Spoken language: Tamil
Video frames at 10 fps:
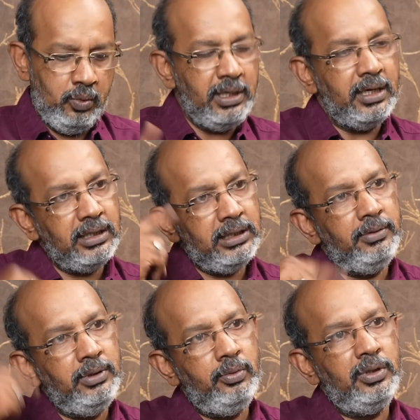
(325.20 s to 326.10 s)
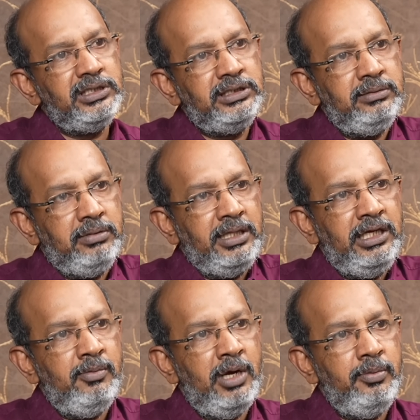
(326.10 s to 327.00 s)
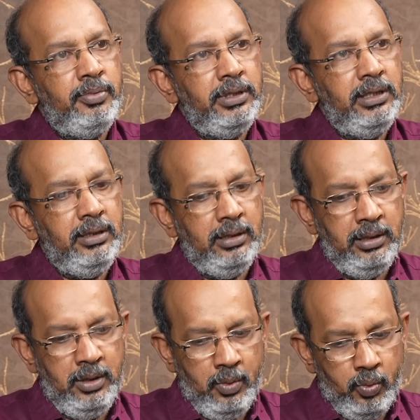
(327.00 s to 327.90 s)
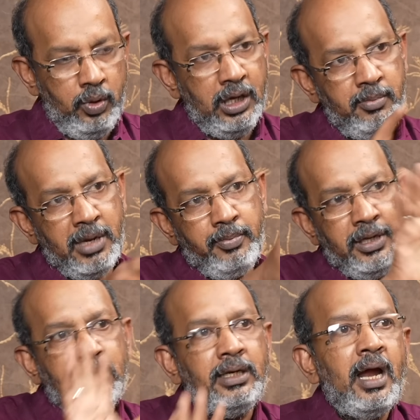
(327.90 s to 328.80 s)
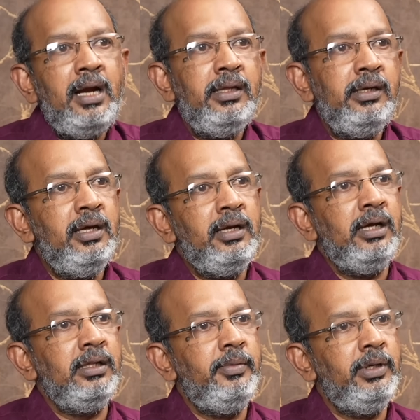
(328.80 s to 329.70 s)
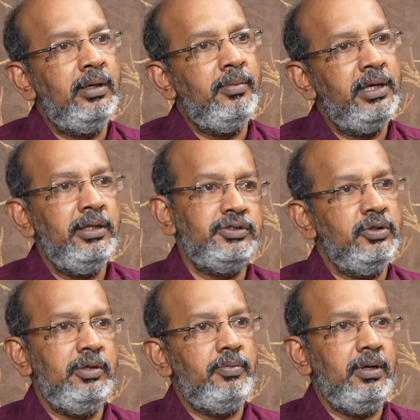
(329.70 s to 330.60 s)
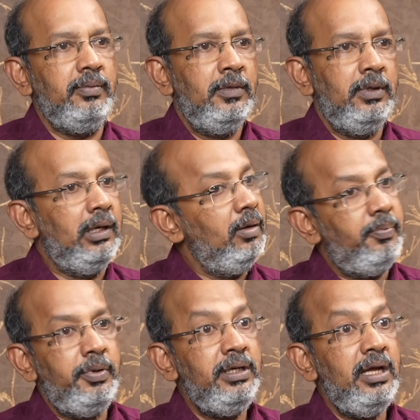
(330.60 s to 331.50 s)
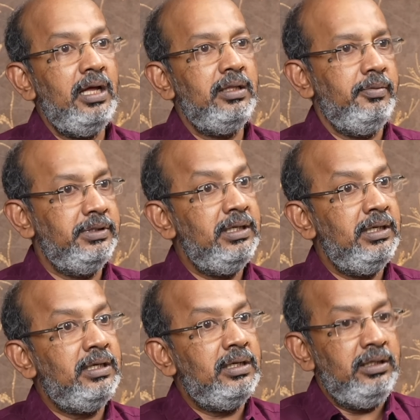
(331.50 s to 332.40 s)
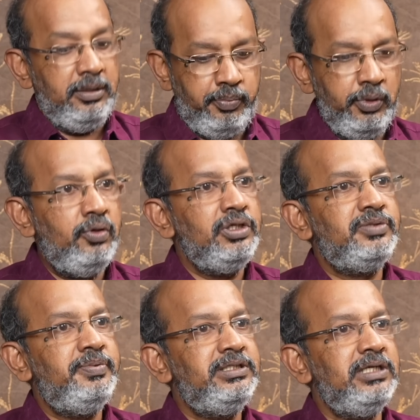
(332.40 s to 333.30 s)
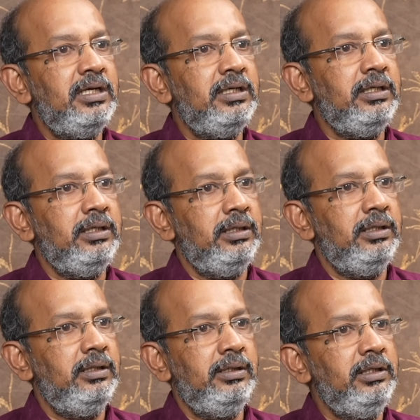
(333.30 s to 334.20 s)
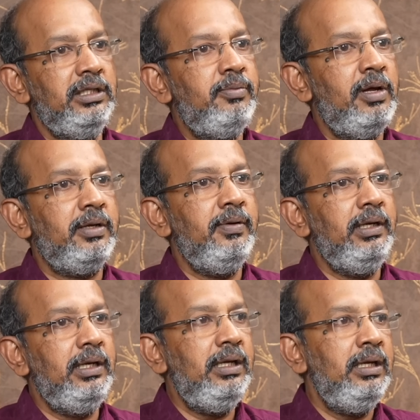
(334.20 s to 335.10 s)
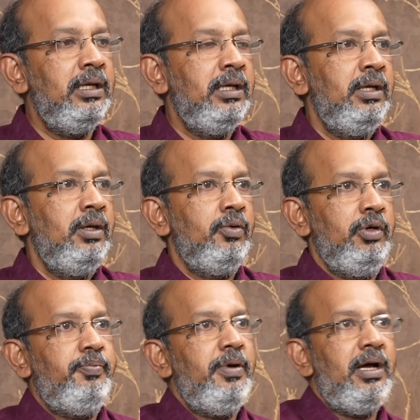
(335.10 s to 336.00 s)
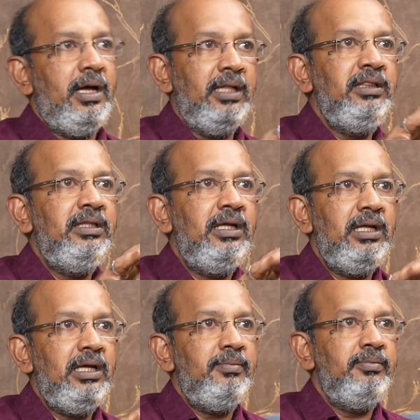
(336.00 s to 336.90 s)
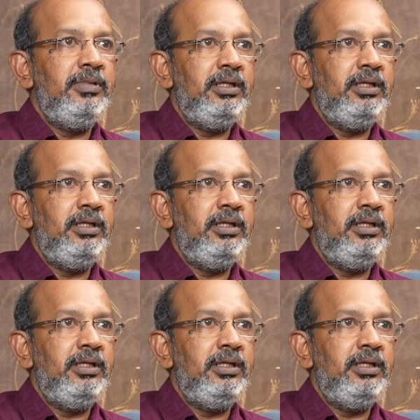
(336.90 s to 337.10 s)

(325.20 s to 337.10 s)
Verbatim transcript: ஒரு கட்டத்தில் வந்து உணர்ச்சி அதிகமாகி போய் உலக மேப்லேயே அந்த நாடு இருக்கே இருக்காது அப்படின்ற மாதிரி சொல்லியிருப்பார் யாராவது பெரிய ஆதரவு விஜய்கிட்ட இருந்து இப்படி ஒரு ஸ்பீச்சான்னு எதிர்பார்க்கவே இல்லை குறிப்பாக அந்த நேரம்